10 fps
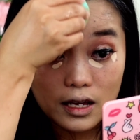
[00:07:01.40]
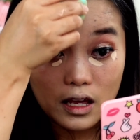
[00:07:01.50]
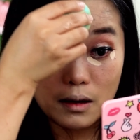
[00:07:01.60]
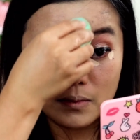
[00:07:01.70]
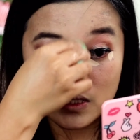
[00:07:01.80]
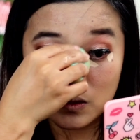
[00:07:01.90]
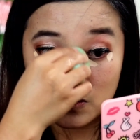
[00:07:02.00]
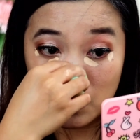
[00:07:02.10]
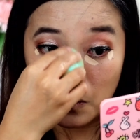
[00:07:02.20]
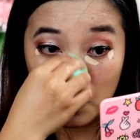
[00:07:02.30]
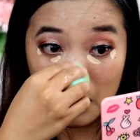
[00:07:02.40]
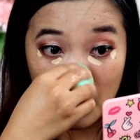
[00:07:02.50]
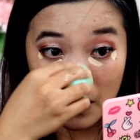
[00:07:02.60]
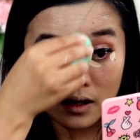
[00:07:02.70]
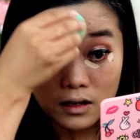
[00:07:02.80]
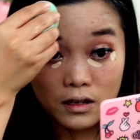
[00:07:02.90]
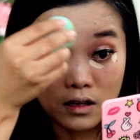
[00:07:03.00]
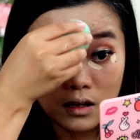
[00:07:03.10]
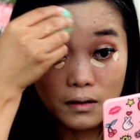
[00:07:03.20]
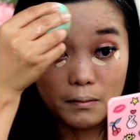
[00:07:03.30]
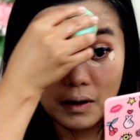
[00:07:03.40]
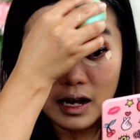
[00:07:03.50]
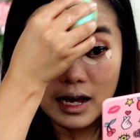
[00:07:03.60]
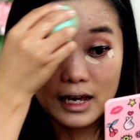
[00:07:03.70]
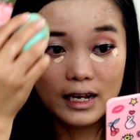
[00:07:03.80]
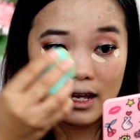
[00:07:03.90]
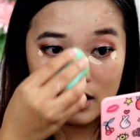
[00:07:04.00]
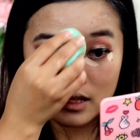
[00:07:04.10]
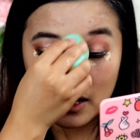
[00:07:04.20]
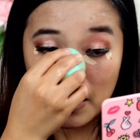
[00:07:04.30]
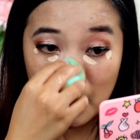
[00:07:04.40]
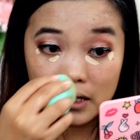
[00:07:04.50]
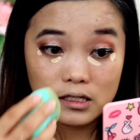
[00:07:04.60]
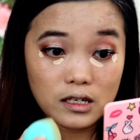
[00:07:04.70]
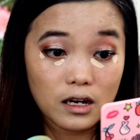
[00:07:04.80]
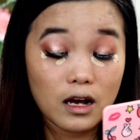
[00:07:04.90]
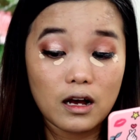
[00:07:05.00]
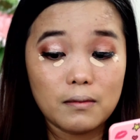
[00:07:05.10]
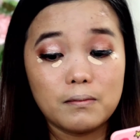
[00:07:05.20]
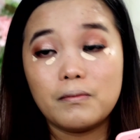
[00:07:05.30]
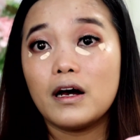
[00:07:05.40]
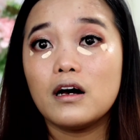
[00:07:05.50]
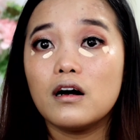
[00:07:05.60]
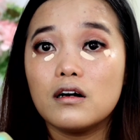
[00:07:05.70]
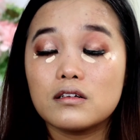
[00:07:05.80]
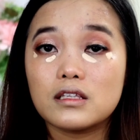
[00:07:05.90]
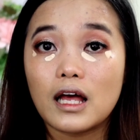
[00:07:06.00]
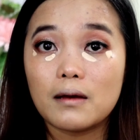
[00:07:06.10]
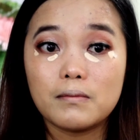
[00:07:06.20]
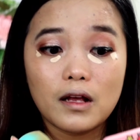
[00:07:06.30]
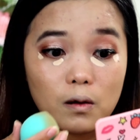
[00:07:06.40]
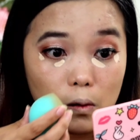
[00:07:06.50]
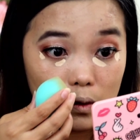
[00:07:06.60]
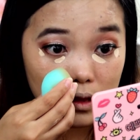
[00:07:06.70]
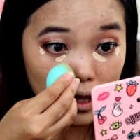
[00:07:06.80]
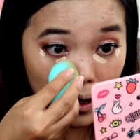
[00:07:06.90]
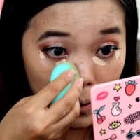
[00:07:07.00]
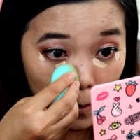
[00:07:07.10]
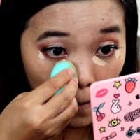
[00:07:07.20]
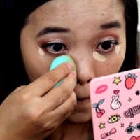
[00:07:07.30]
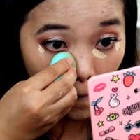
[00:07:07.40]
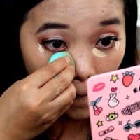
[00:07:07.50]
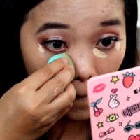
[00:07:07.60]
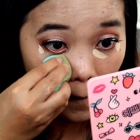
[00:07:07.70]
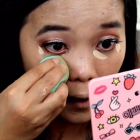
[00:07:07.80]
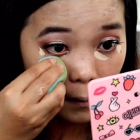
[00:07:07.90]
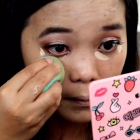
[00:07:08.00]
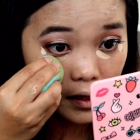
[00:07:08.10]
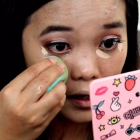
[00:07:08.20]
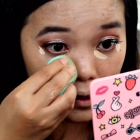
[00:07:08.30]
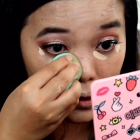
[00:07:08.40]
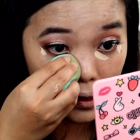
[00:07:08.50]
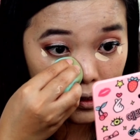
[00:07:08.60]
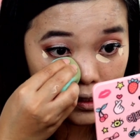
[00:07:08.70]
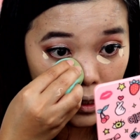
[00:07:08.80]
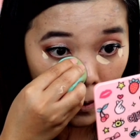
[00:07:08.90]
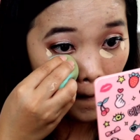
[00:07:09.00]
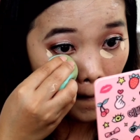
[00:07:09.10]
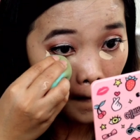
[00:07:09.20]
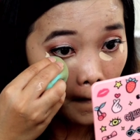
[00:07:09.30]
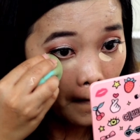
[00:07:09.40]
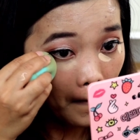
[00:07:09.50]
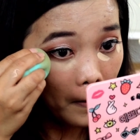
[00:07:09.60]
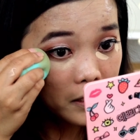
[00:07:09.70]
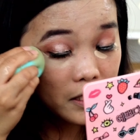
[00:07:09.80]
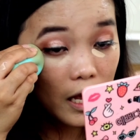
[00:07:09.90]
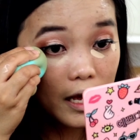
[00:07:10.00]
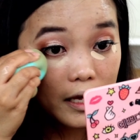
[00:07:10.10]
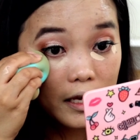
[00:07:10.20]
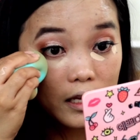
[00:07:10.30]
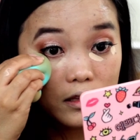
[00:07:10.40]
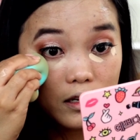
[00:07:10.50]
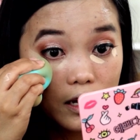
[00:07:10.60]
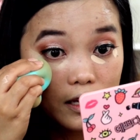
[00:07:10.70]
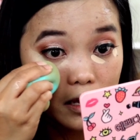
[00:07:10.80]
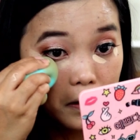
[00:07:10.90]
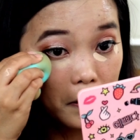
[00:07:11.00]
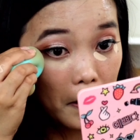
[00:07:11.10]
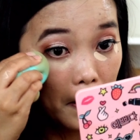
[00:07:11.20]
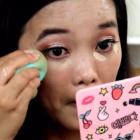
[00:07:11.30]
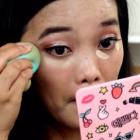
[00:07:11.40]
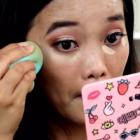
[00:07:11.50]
kaya mas gusto ko na pang-highlight na lang. Tsaka, pang takip ng konting um, darkness sa aking under eye area.